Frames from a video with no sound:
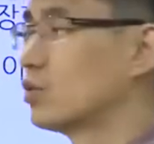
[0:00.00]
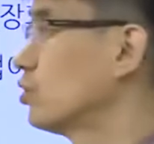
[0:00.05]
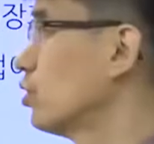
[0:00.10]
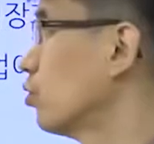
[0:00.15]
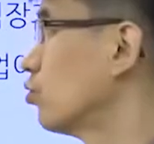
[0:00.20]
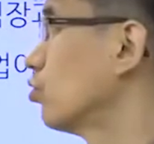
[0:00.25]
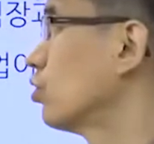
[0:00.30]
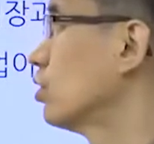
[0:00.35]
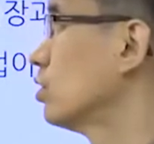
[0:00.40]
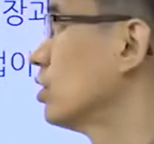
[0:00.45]
근데
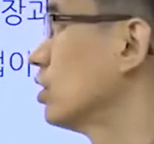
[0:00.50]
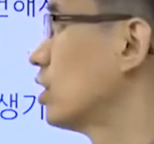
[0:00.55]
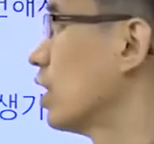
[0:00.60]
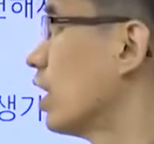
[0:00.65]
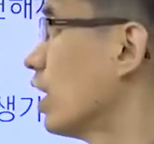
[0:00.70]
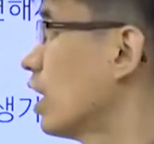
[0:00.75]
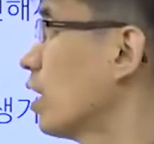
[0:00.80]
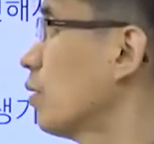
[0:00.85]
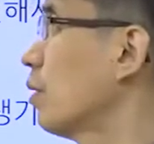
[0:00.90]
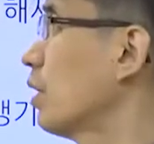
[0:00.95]
우리는 이
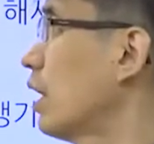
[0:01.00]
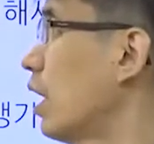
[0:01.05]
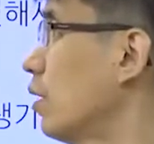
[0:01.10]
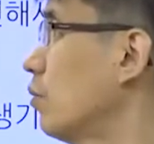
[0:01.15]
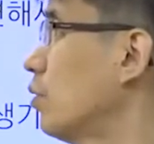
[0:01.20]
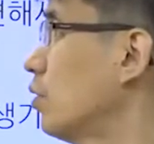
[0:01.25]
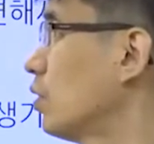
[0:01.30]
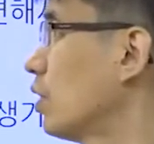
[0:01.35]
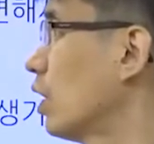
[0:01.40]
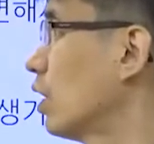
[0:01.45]
세 개만
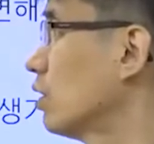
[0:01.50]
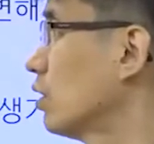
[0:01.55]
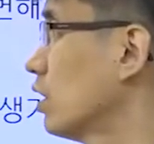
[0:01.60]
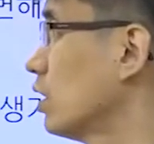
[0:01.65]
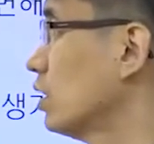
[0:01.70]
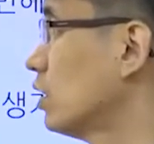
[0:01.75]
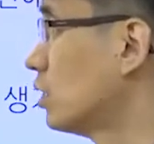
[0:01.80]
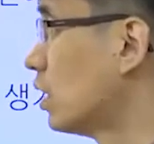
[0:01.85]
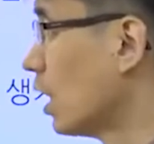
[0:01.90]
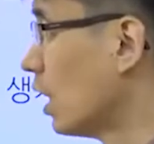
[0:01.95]
알면 돼. 근데
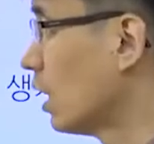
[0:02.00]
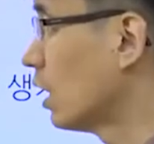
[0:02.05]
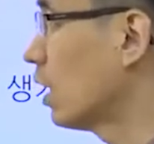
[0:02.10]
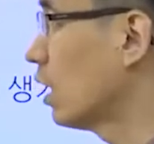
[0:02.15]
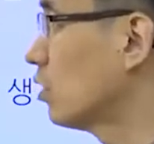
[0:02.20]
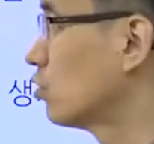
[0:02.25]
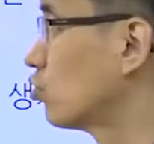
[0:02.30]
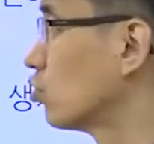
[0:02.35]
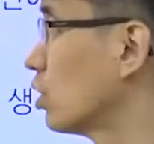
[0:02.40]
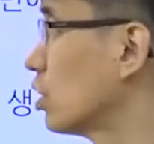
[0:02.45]
이 세
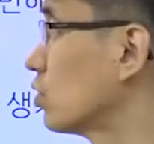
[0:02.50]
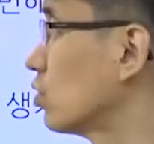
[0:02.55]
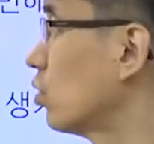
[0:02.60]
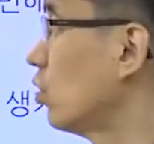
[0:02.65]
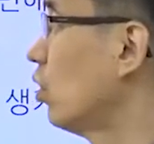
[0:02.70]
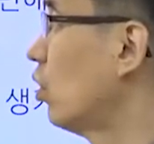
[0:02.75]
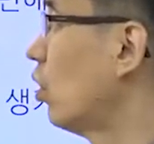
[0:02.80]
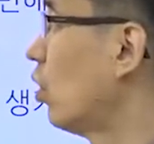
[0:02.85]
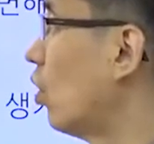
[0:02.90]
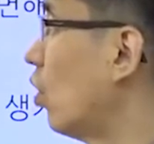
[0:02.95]
개
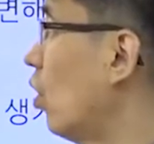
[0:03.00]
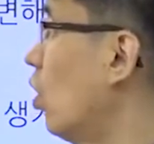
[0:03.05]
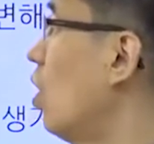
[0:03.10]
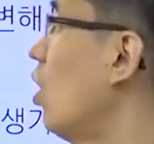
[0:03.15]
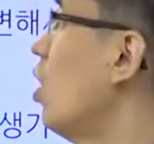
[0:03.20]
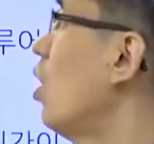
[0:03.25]
중에서